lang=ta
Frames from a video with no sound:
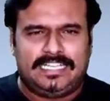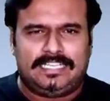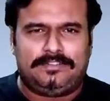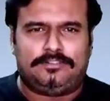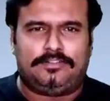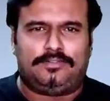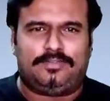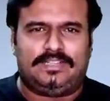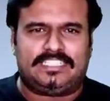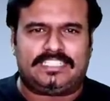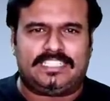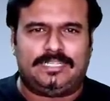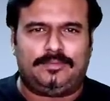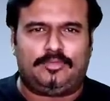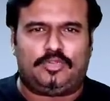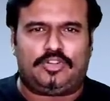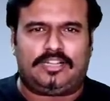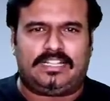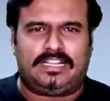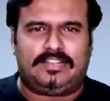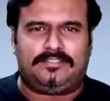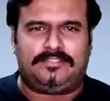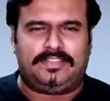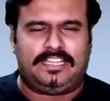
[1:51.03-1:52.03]
இவருடைய
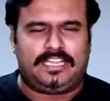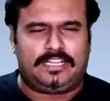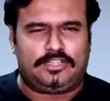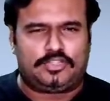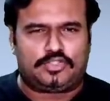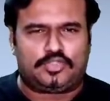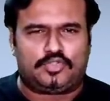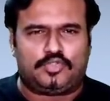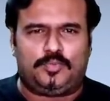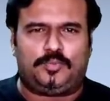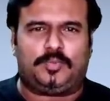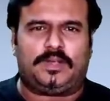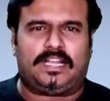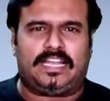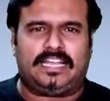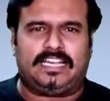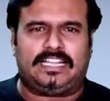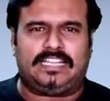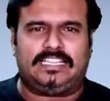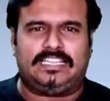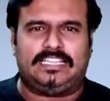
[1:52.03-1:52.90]
சினிமோட்டோகிராஃபி தான் சூப்பராக